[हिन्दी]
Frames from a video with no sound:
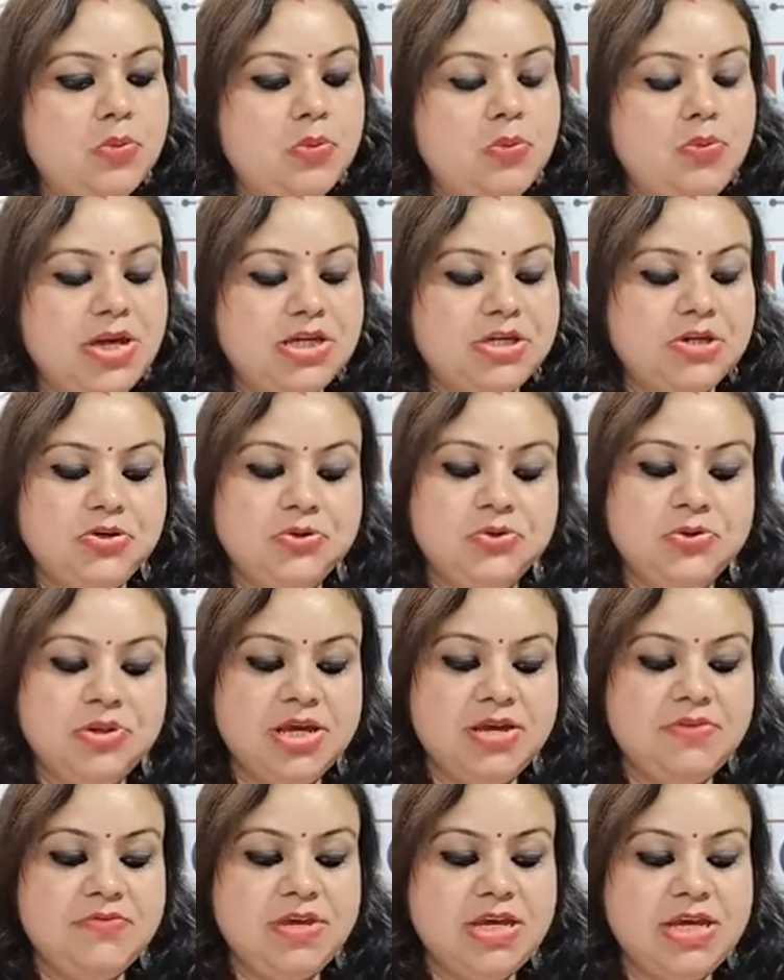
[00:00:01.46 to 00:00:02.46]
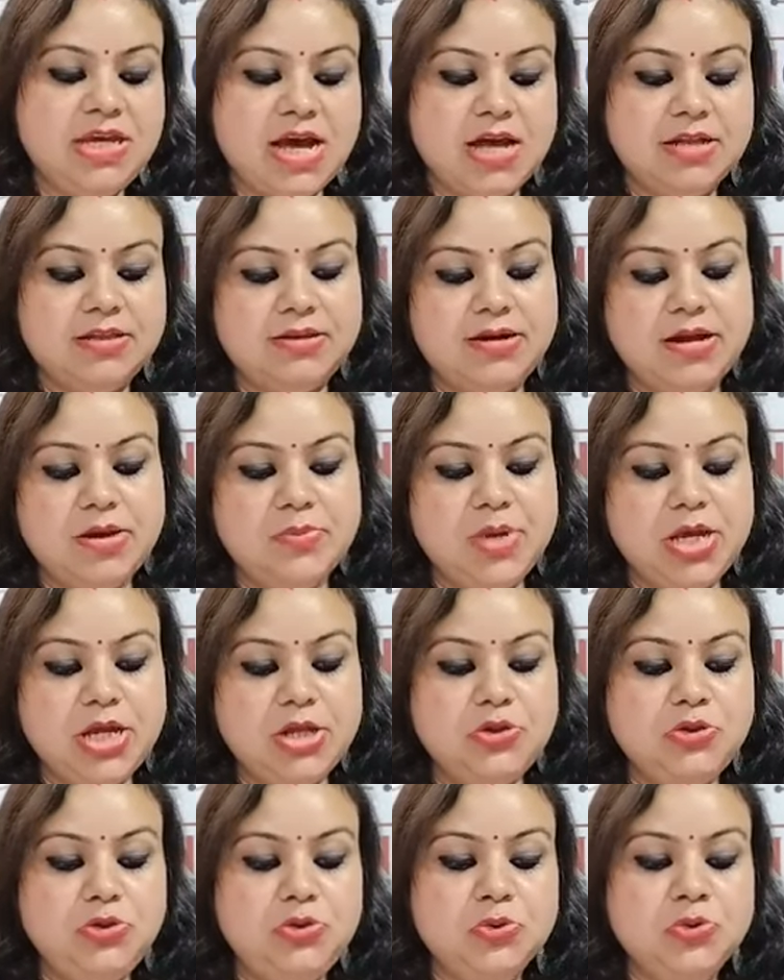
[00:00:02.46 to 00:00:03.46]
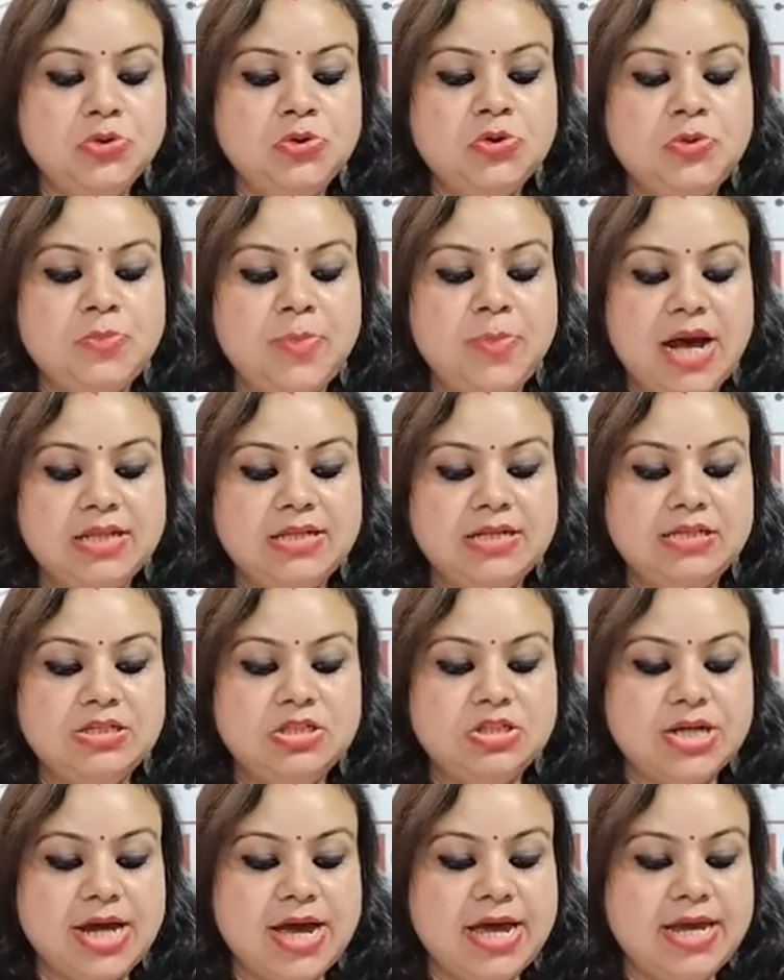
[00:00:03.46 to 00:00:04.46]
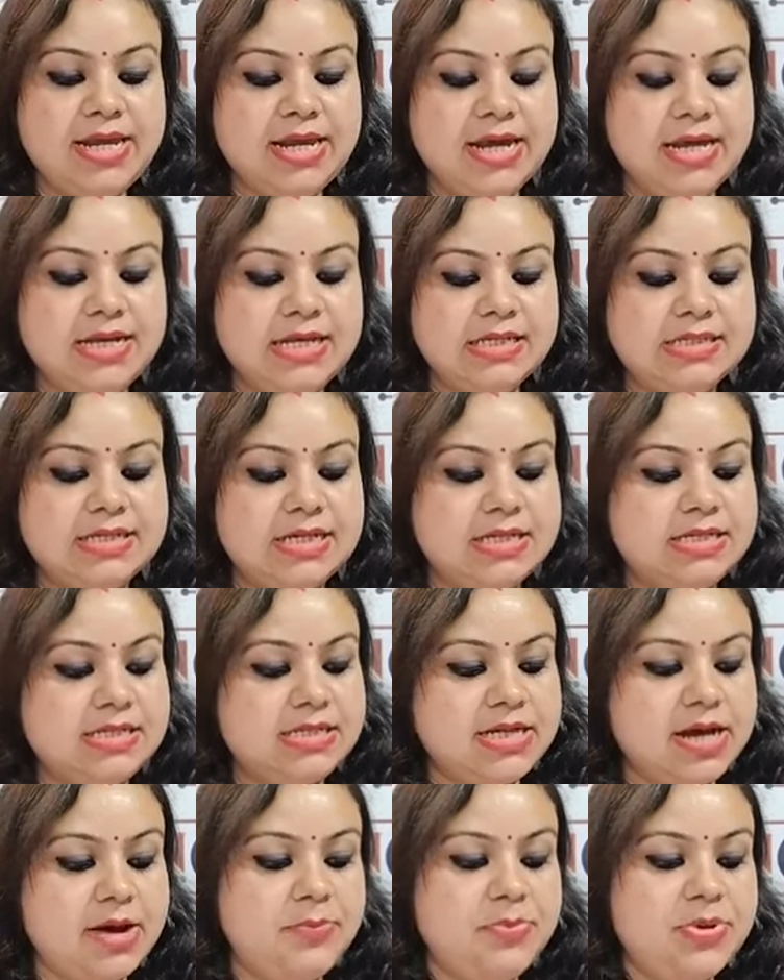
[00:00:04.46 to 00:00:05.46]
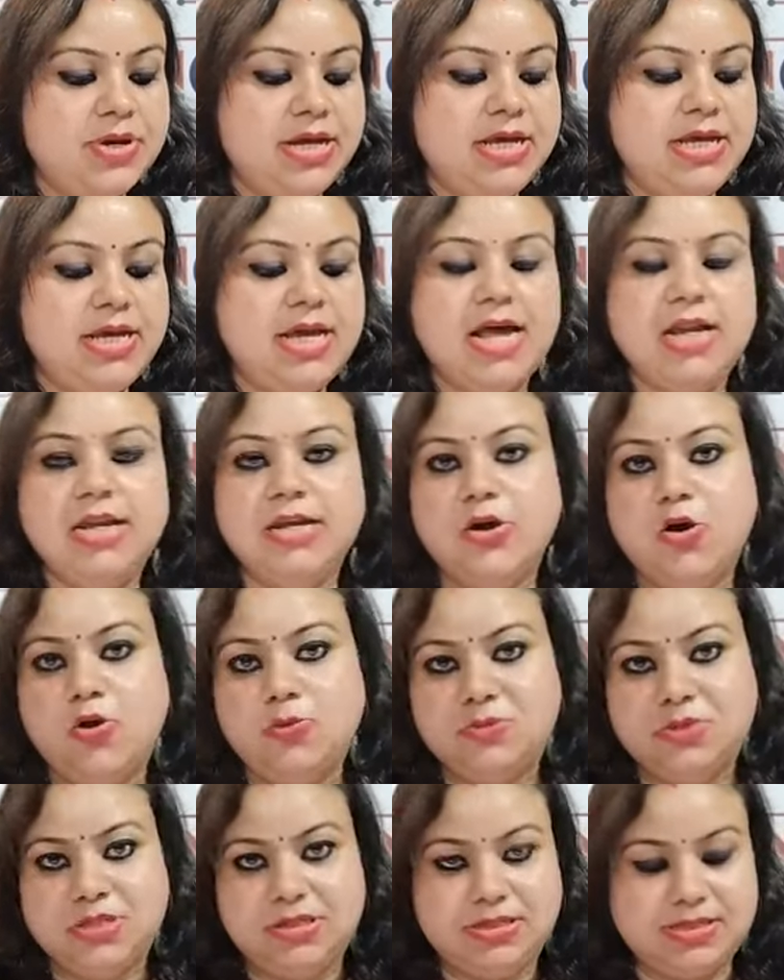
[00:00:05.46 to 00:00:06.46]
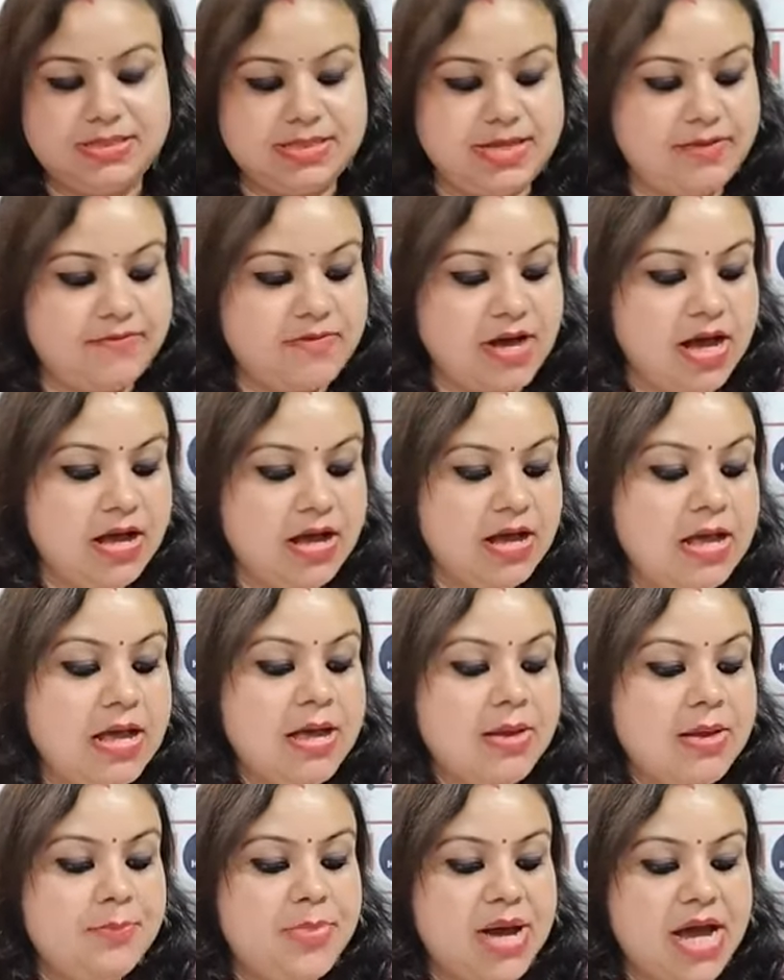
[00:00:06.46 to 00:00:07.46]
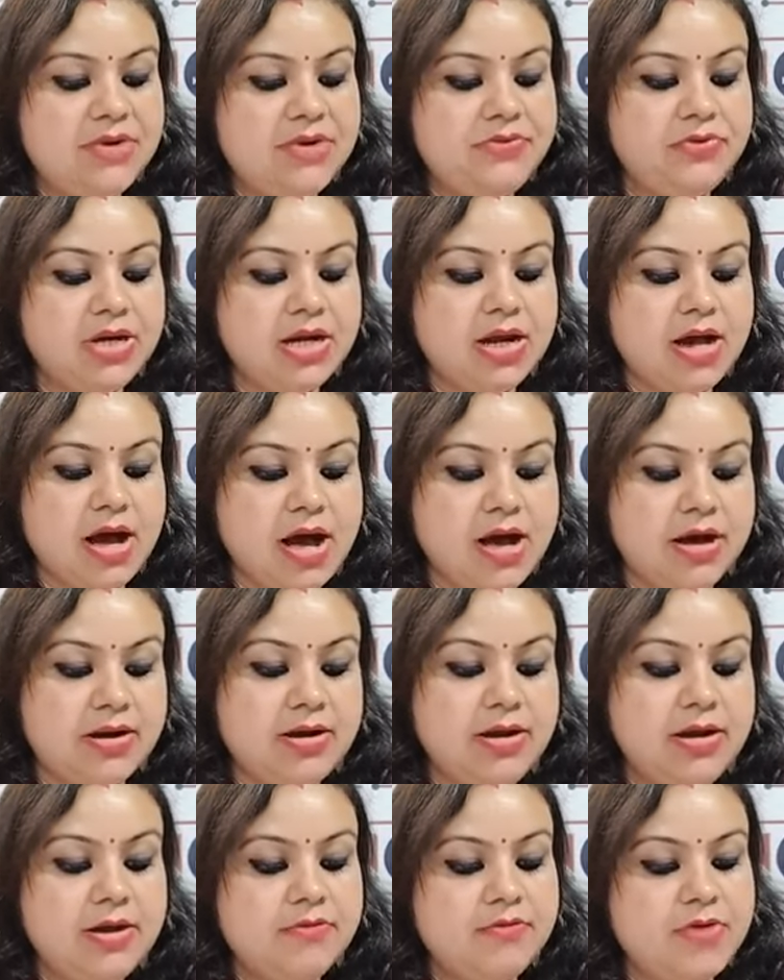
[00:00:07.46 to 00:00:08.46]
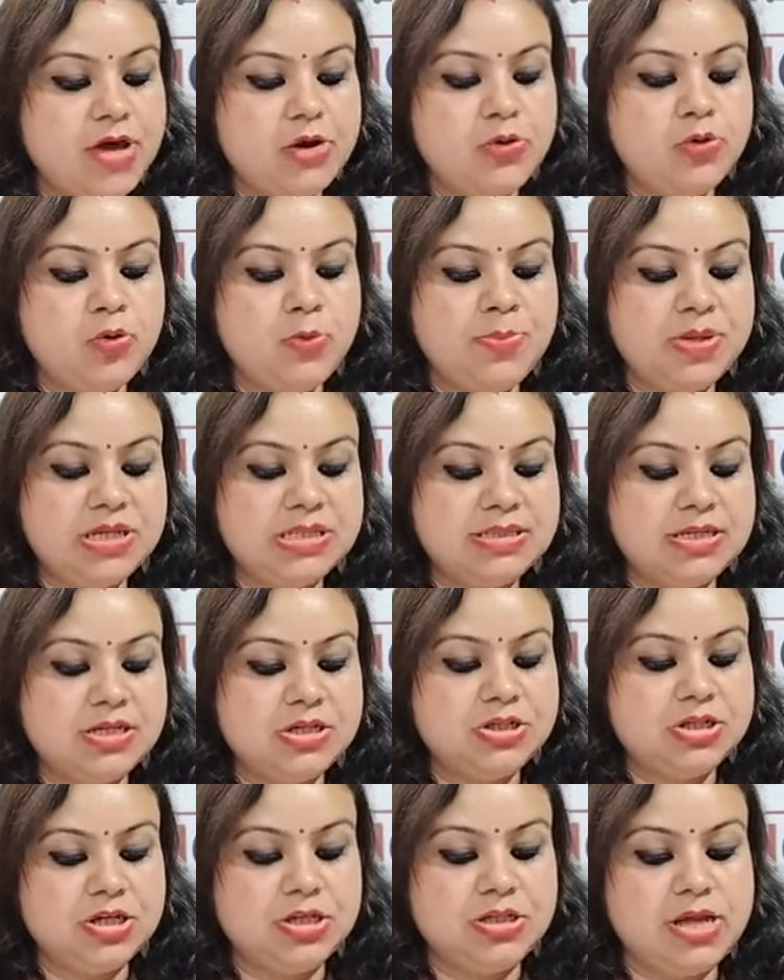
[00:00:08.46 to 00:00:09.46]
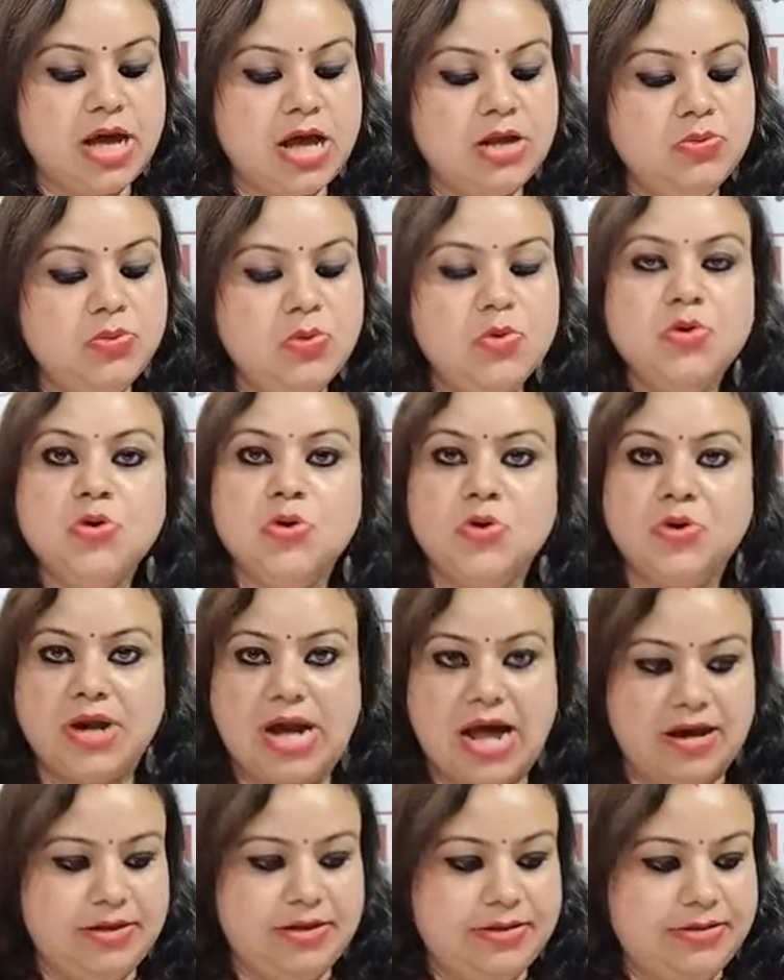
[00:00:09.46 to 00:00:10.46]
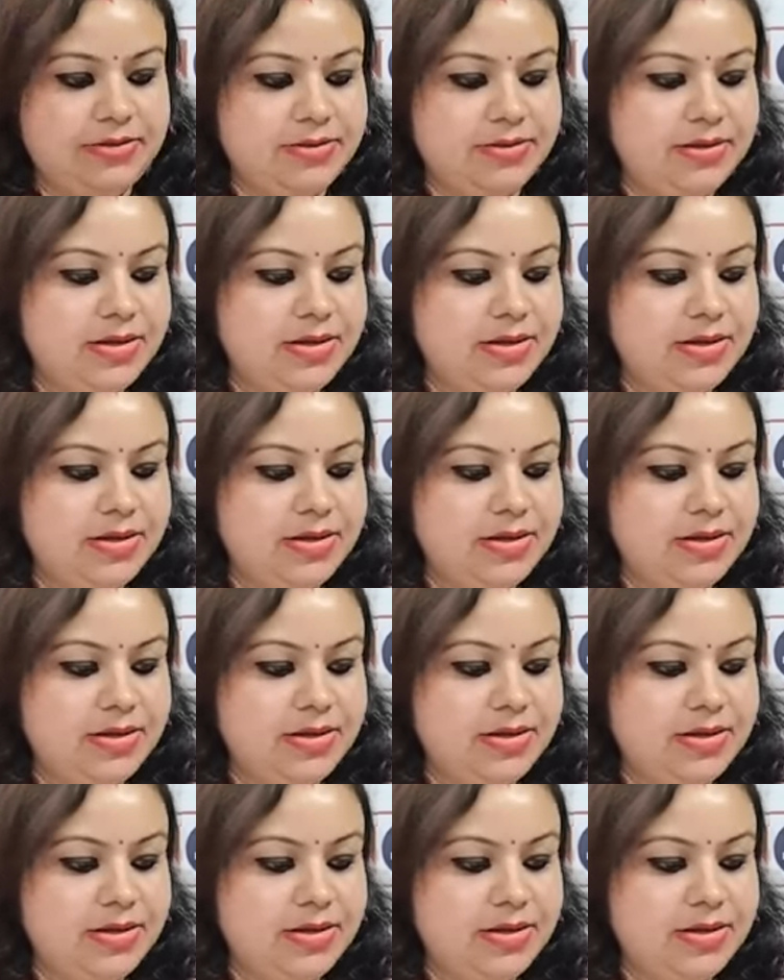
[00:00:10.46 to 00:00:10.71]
वैष्णो देवी यात्रा में धुंध और बादल छाए रहने से ठप रही हेलीकॉप्टर सेवा बैटरी कार व रोपर से श्रद्धालुओं को राहत